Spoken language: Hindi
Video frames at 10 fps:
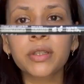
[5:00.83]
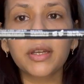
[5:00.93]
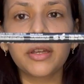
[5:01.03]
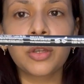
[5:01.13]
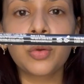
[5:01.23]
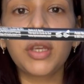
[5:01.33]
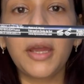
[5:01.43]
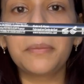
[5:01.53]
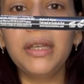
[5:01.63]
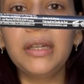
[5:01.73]
कर रही हूँ ये
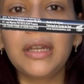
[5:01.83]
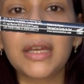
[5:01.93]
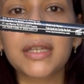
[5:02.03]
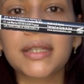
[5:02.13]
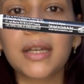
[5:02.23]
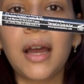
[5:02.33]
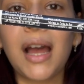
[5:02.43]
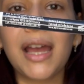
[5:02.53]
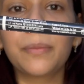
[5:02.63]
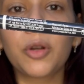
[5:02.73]
अभी नेक्स्ट का
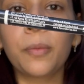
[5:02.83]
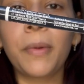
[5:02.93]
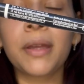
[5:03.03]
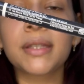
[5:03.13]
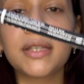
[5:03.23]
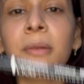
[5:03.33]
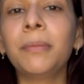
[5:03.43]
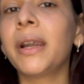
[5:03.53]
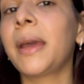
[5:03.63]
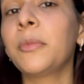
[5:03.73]
आईब्रो पेंसिल
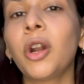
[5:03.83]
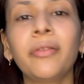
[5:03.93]
बट आई एम नॉट